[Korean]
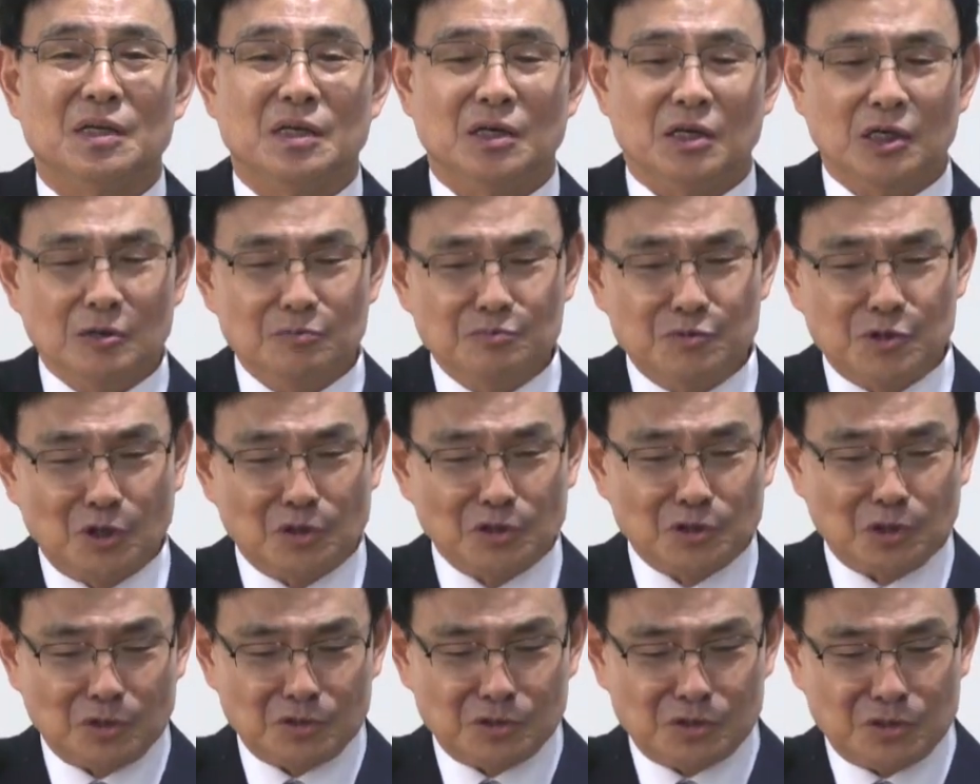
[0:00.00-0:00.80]

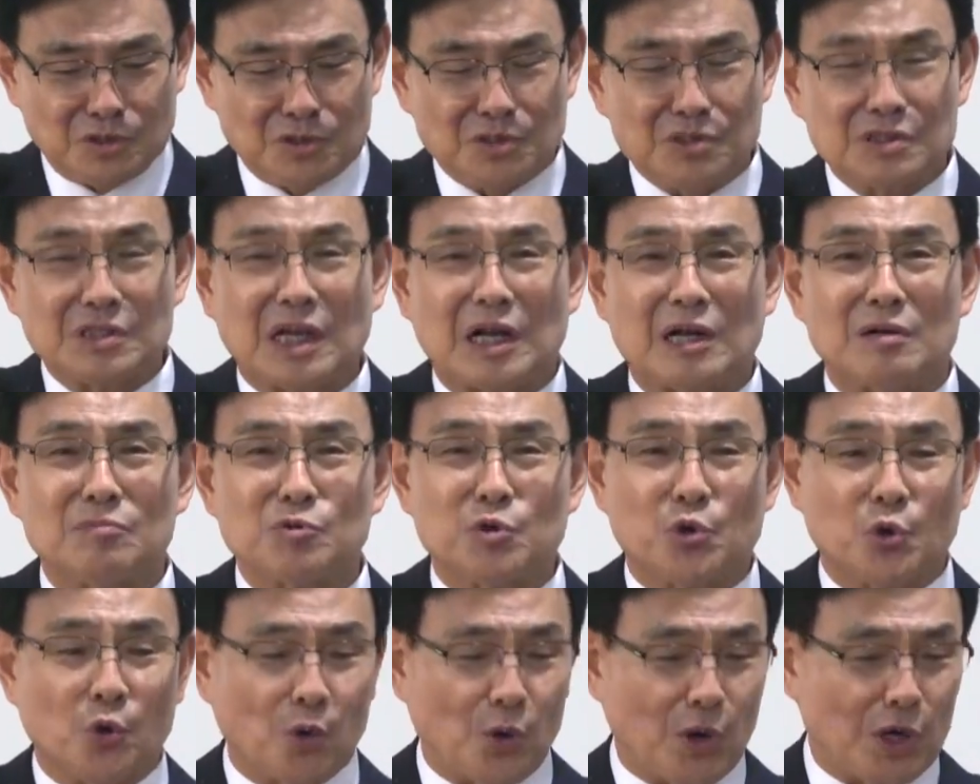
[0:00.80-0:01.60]
흠정력 쓰는
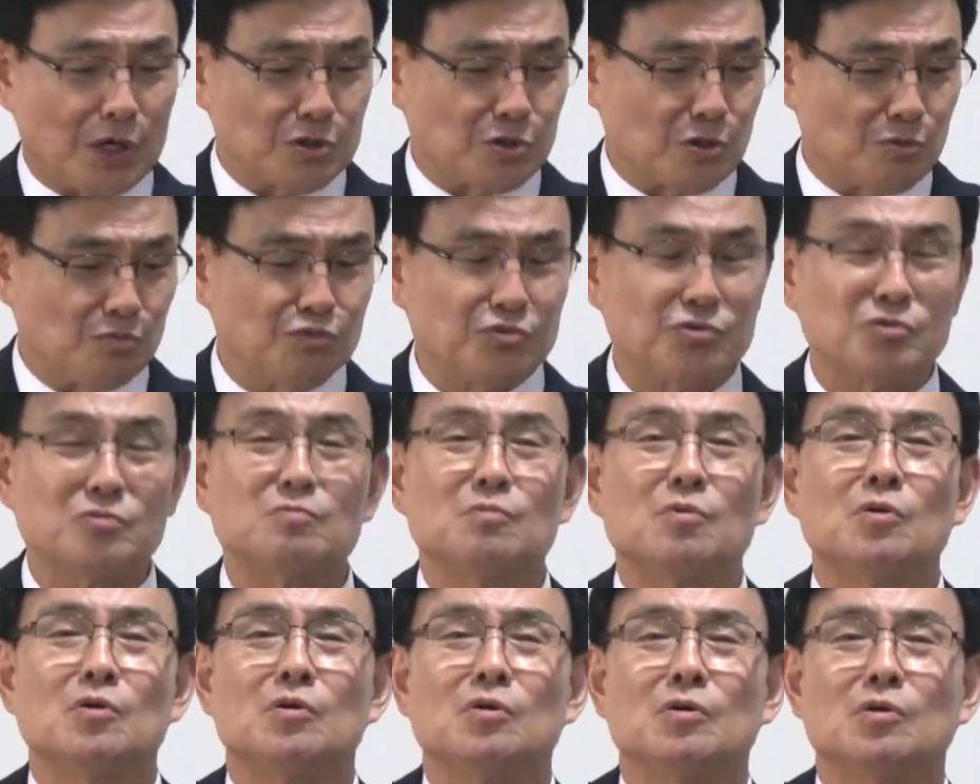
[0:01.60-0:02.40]
사람 교회에서
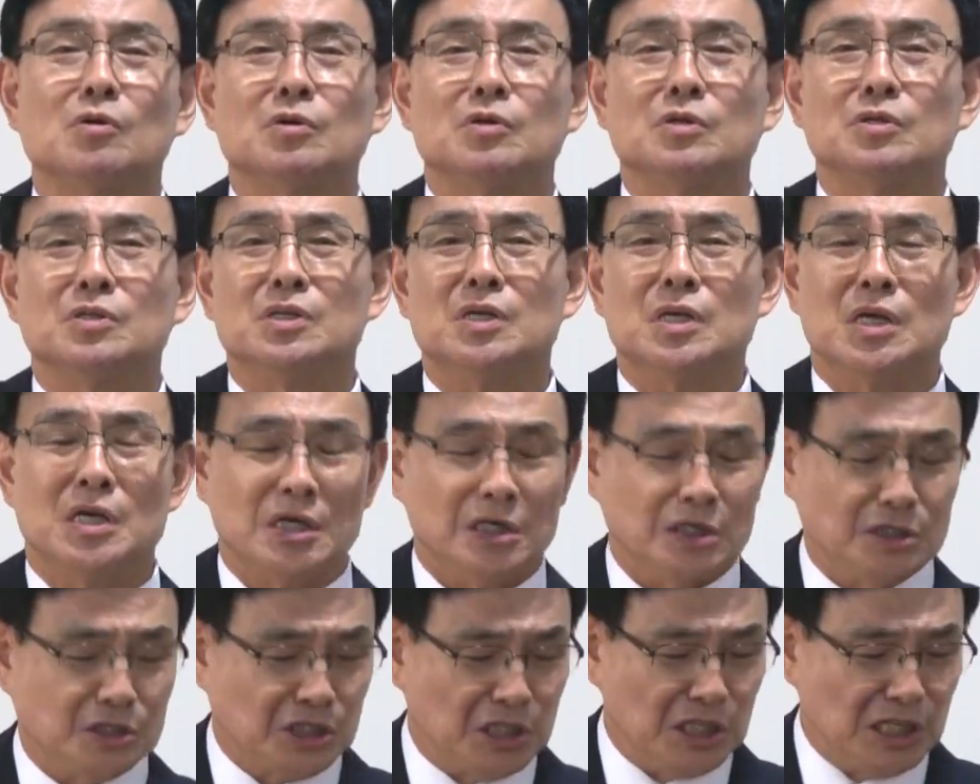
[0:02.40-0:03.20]
무슨 뭐
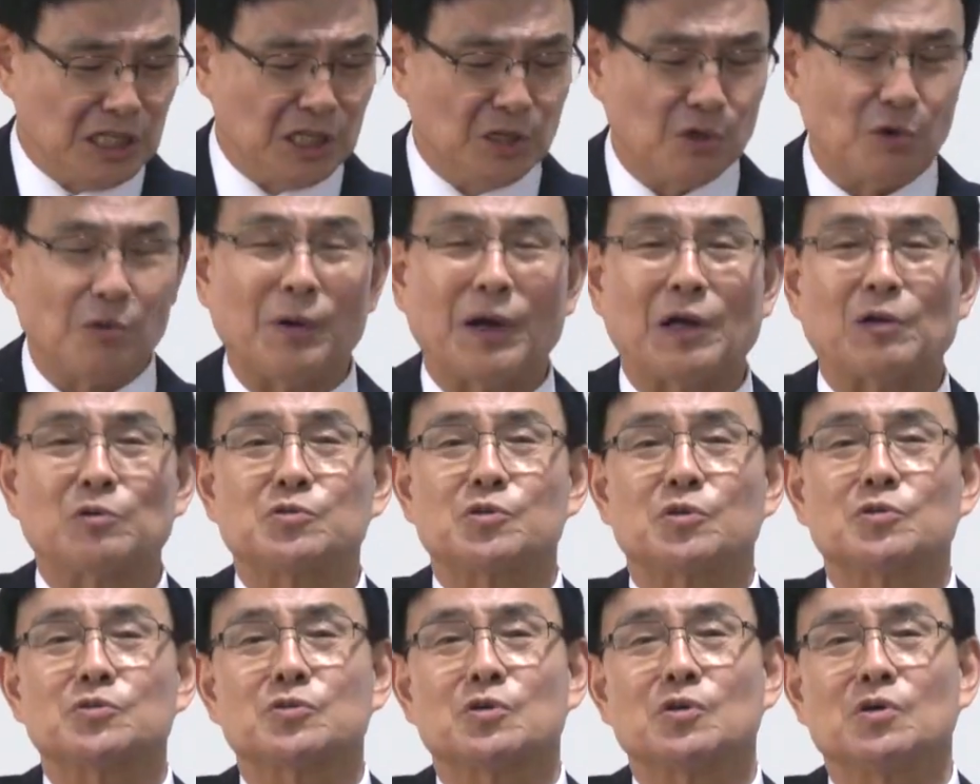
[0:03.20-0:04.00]
진리로 바로
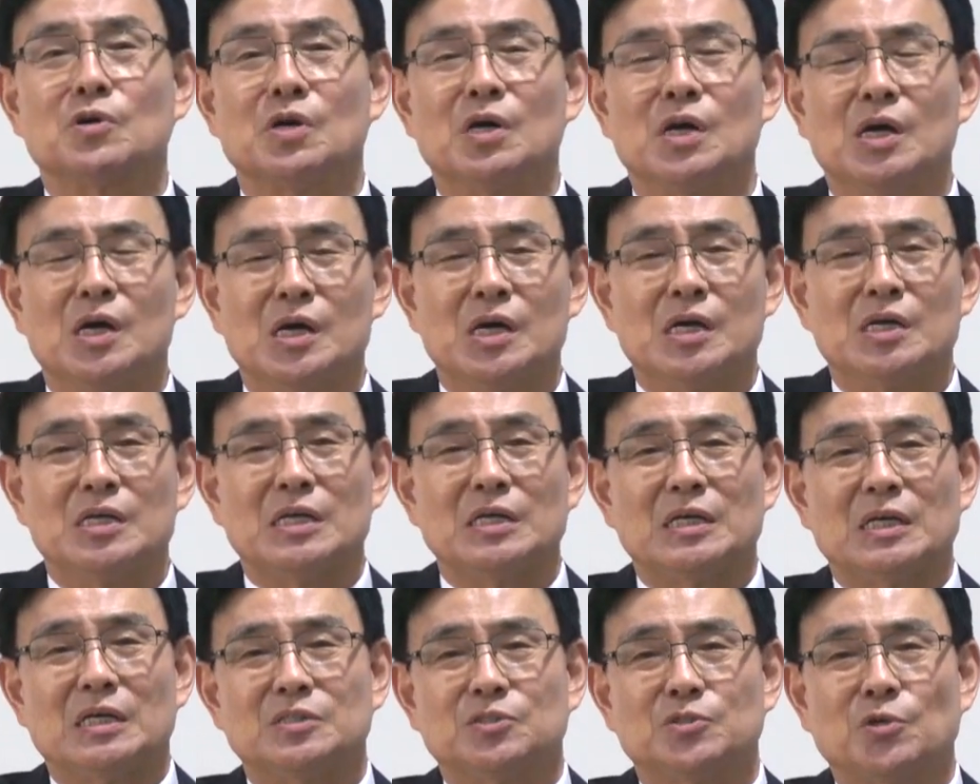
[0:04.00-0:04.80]
서서
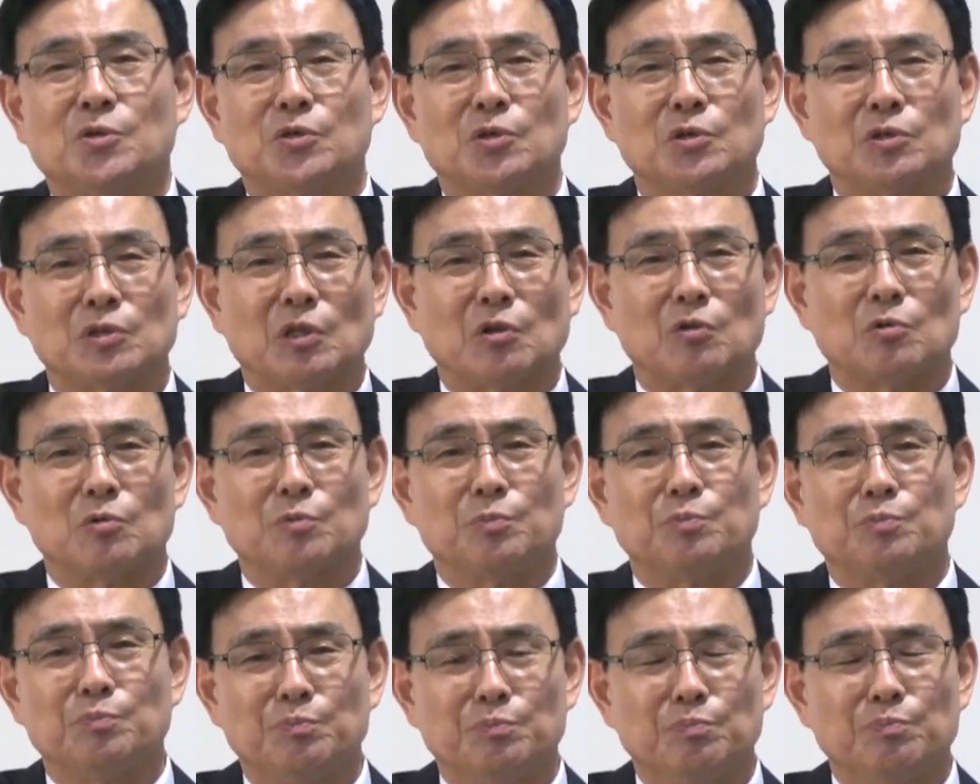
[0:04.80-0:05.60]
성경대로